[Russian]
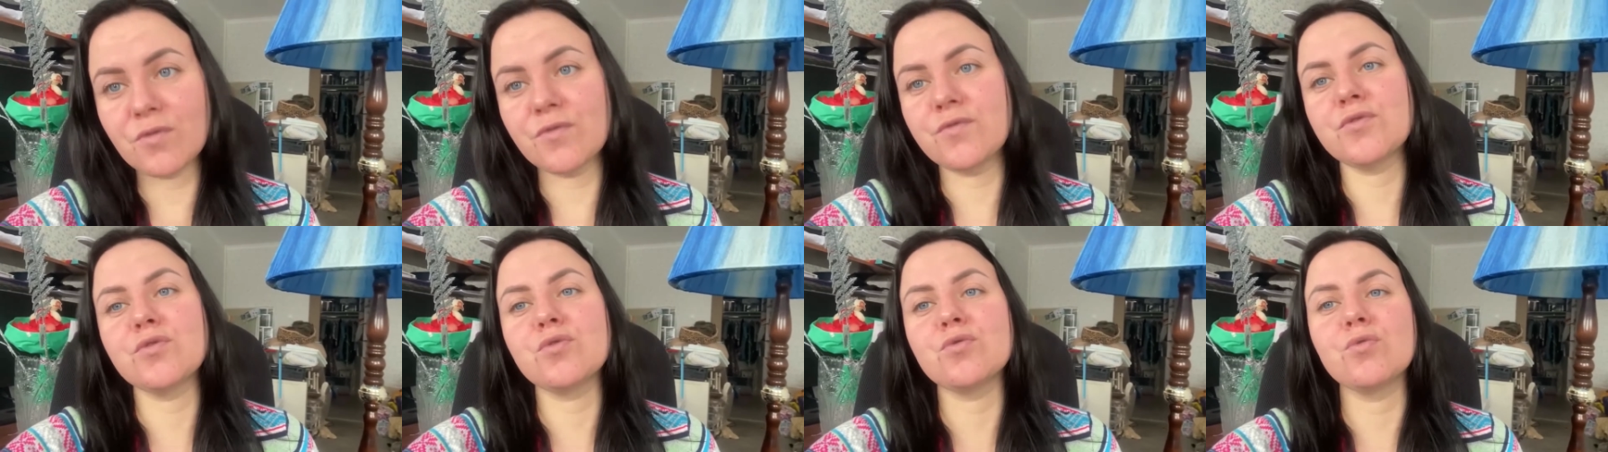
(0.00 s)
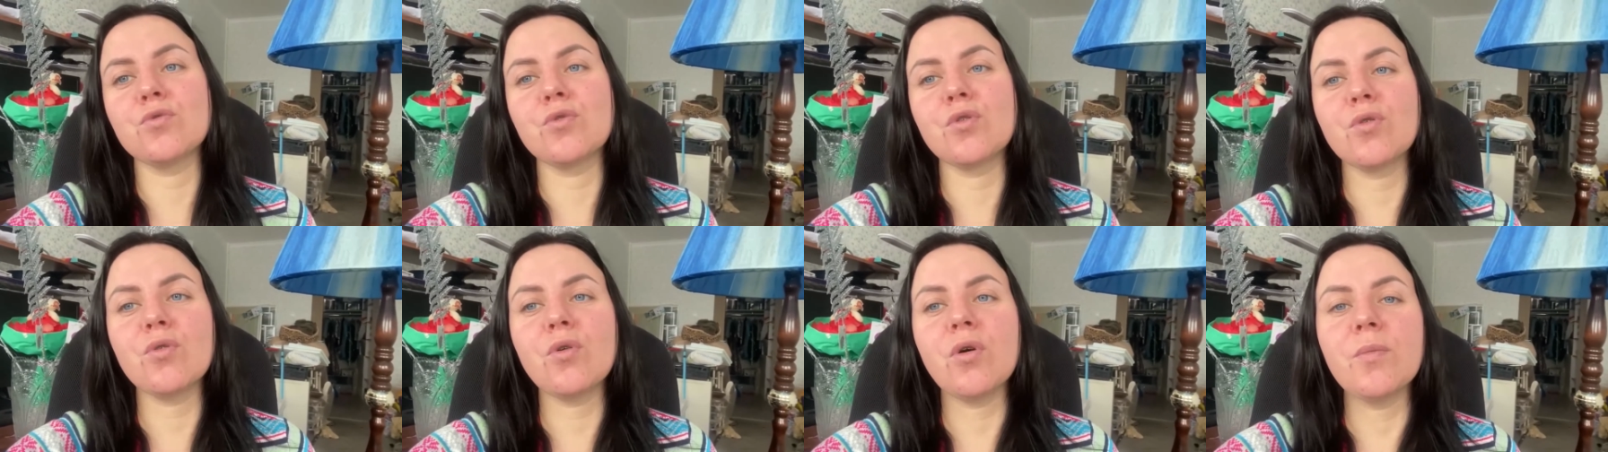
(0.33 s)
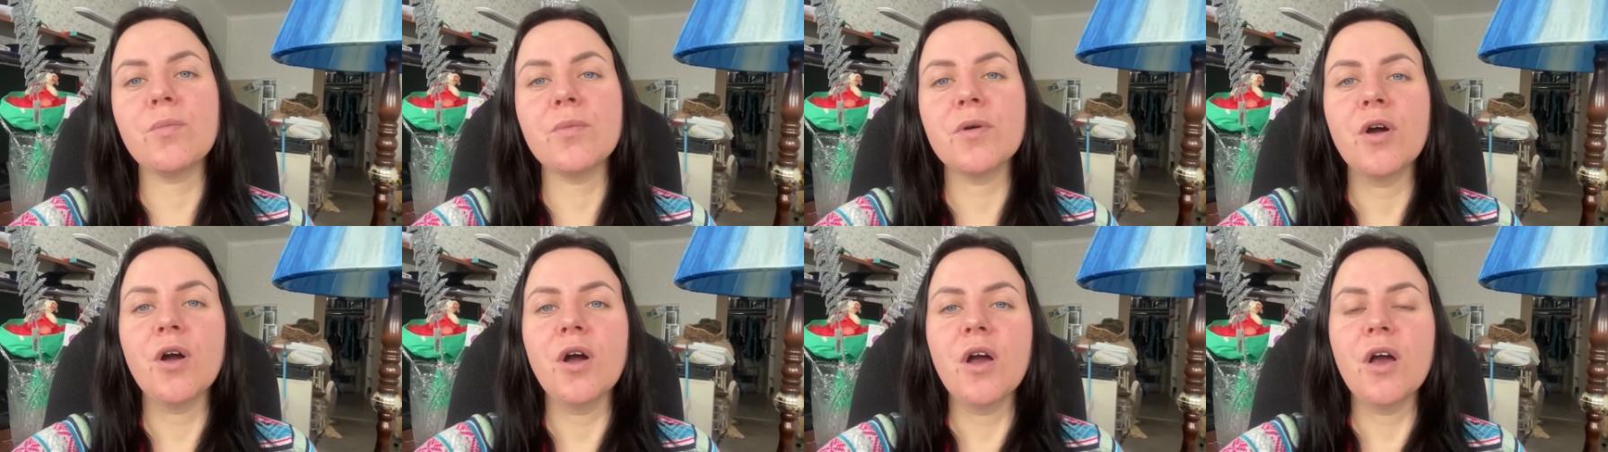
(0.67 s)
его в
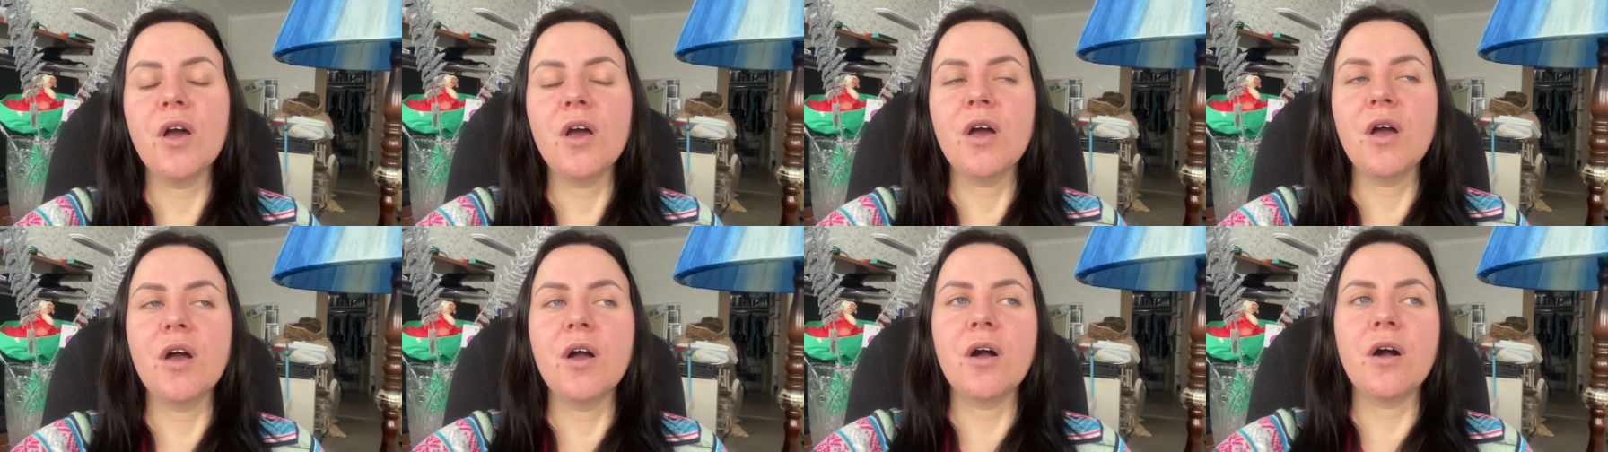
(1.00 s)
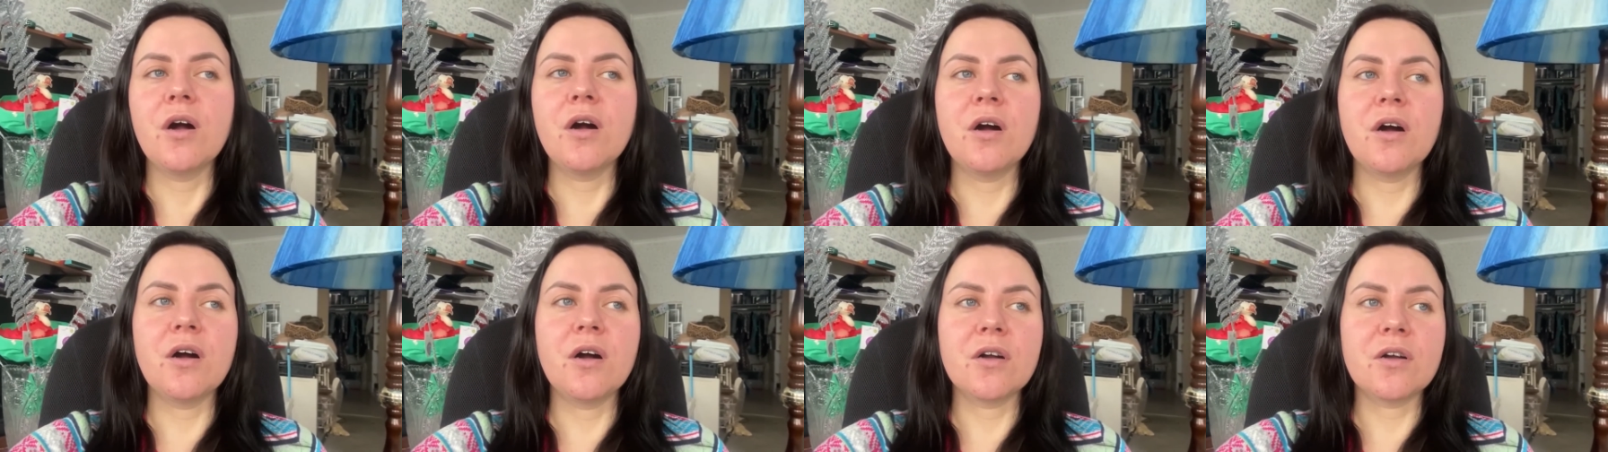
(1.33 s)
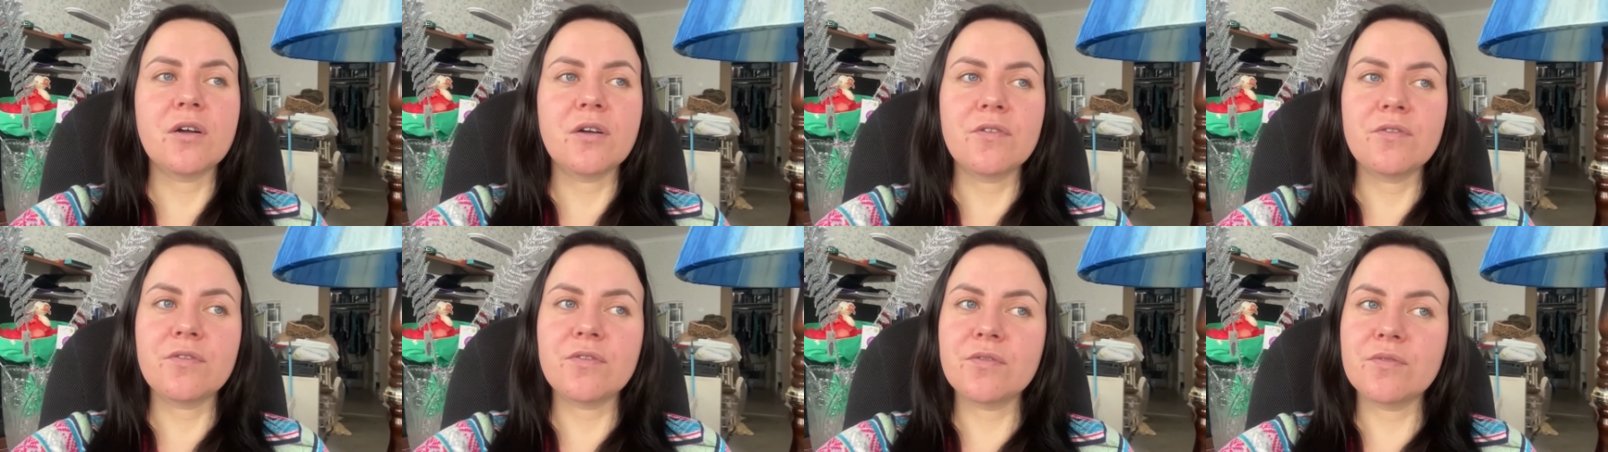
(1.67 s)
сугроб, а,